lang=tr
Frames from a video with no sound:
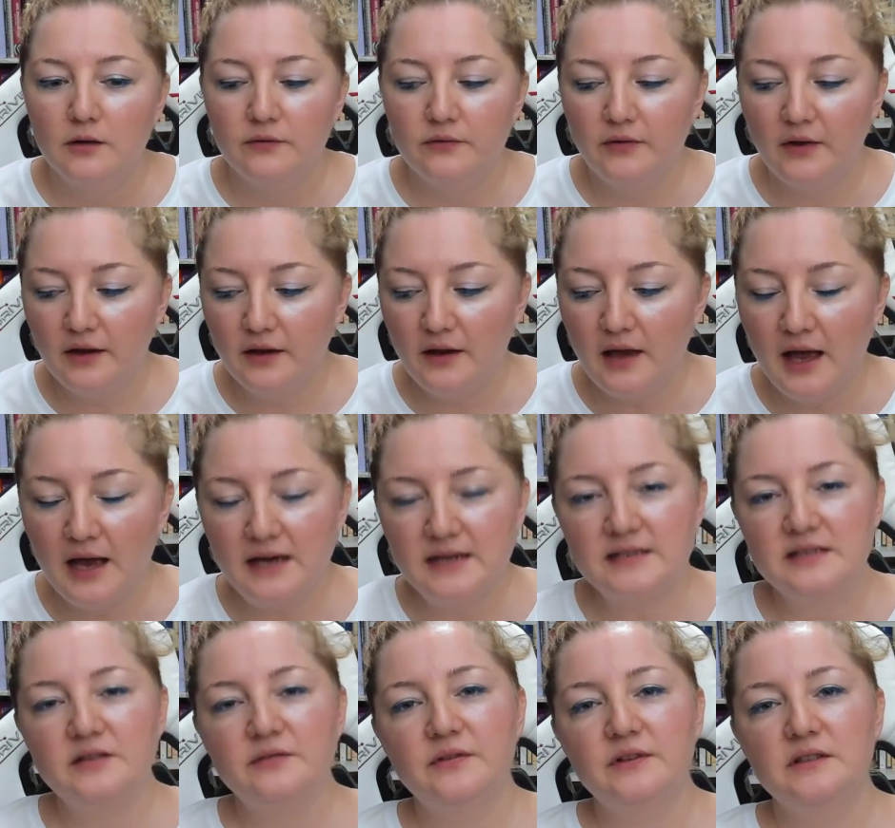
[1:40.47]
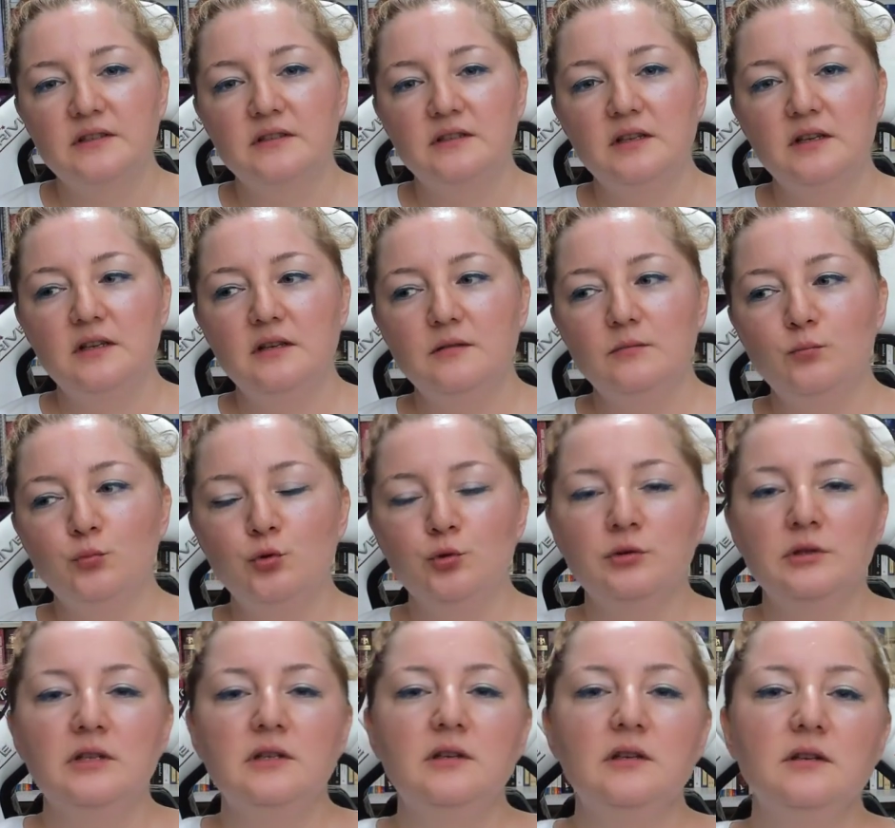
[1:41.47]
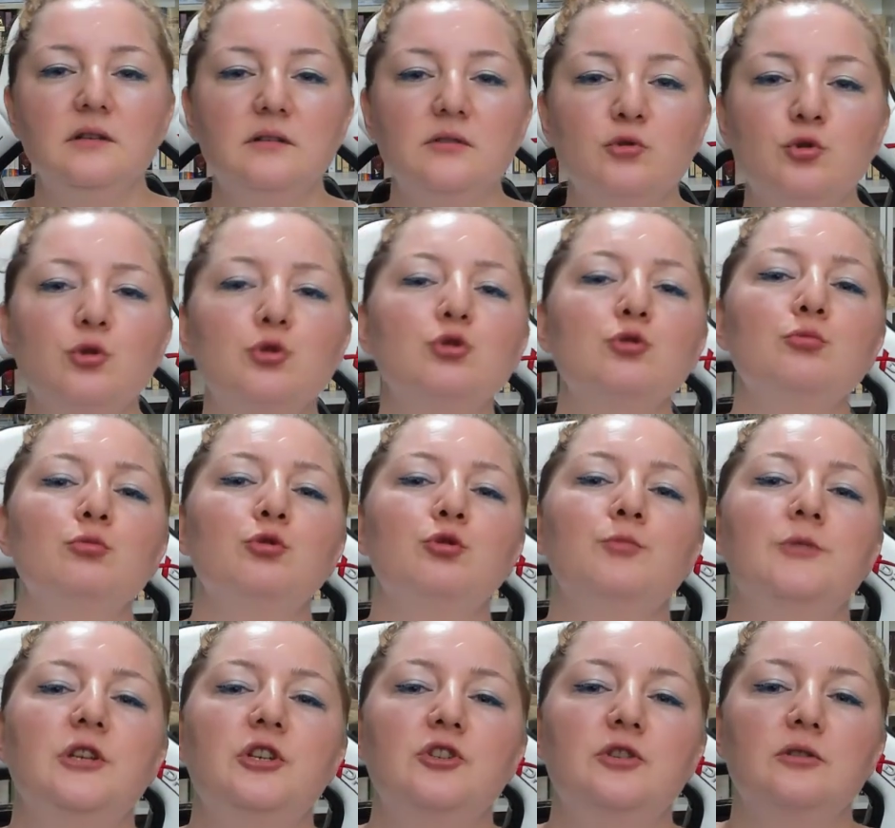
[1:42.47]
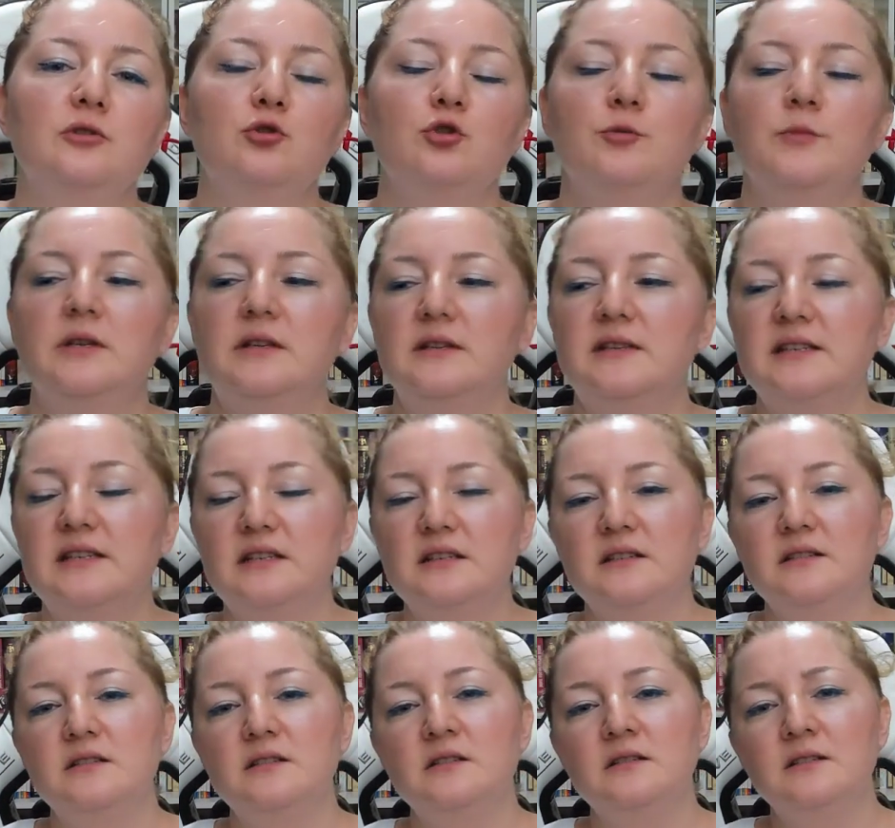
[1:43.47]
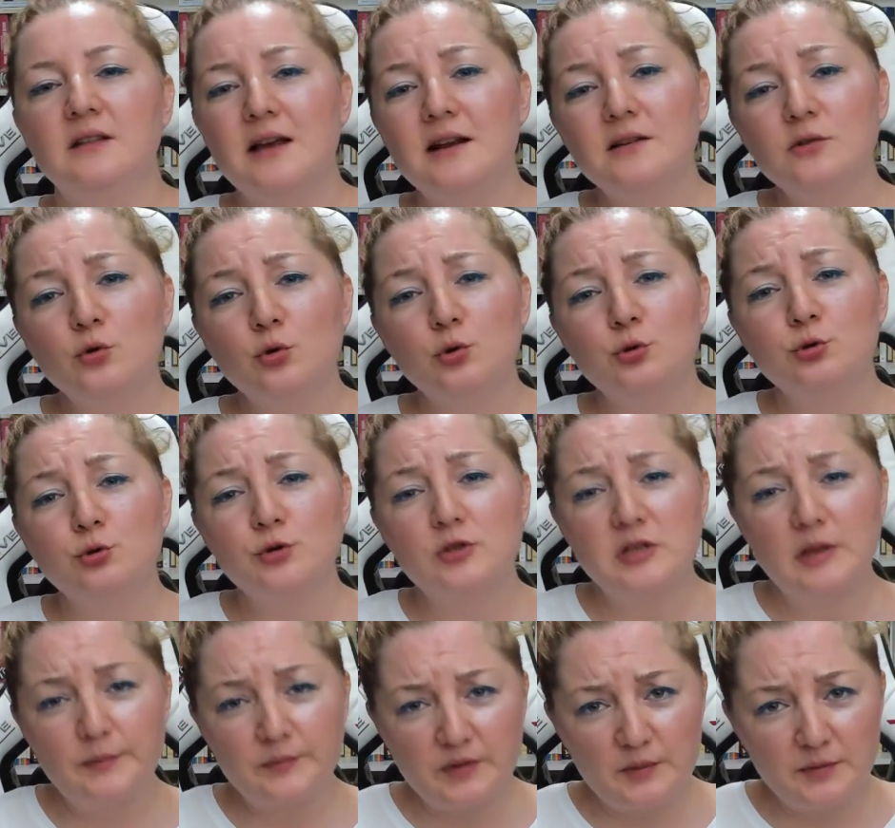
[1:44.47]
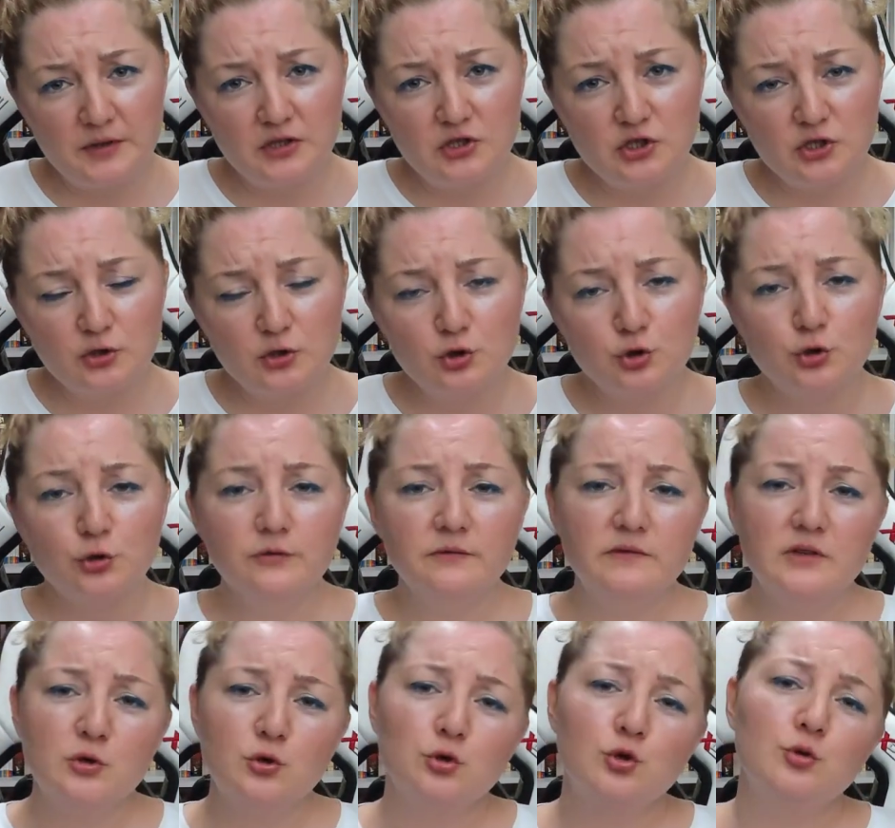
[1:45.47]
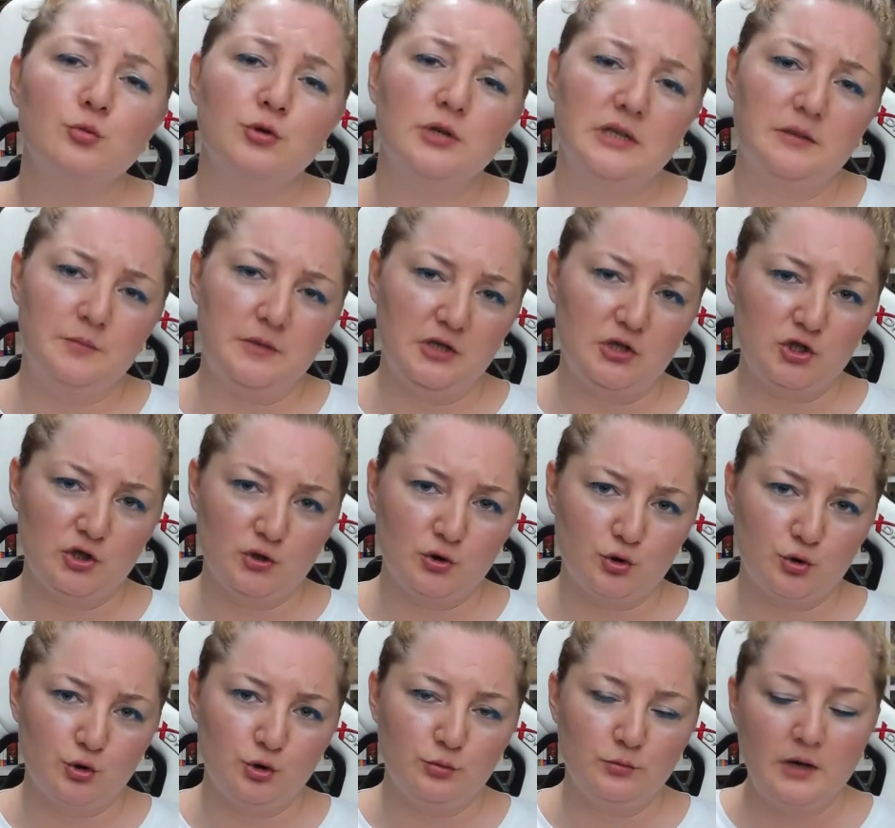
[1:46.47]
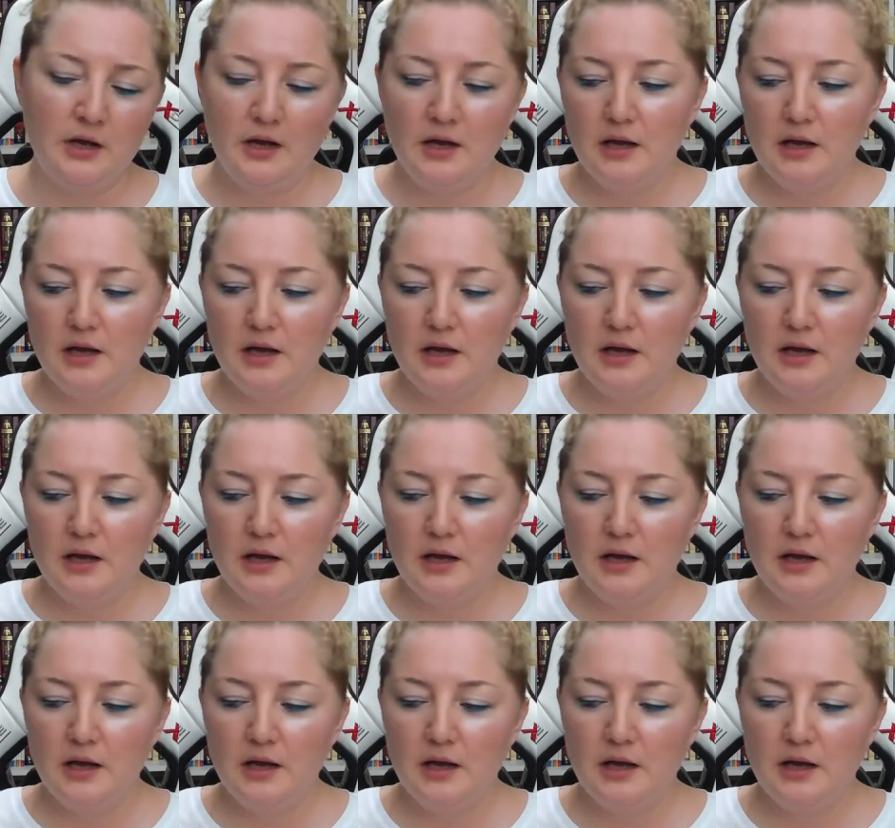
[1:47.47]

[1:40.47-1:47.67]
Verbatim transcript: Ve her seferinde bunlara çözüm bulmaya çalışıyorum. Hani sıkıntının nerede olduğunu saptamaya çalışıyorum ve çözüm üretmeye çalışıyorum.